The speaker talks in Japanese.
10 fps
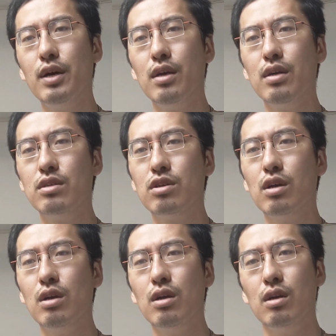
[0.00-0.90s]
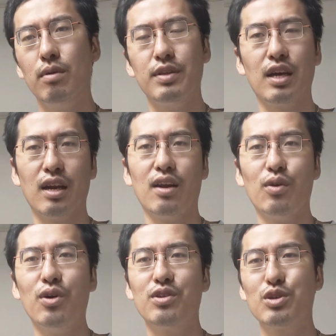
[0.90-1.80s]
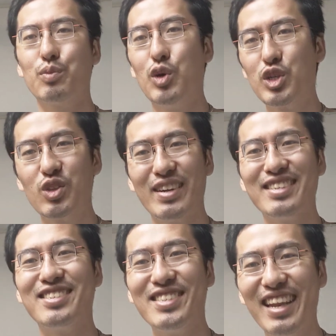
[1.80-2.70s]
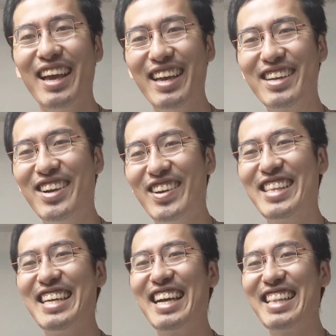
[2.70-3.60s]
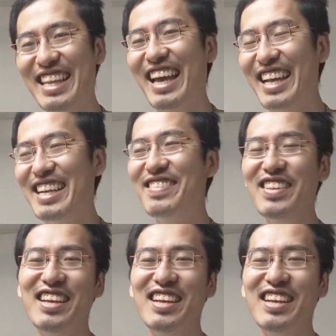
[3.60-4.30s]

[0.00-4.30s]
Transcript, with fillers: 話みたいなのをちょっともうちょっと練習してねクオリティ上げて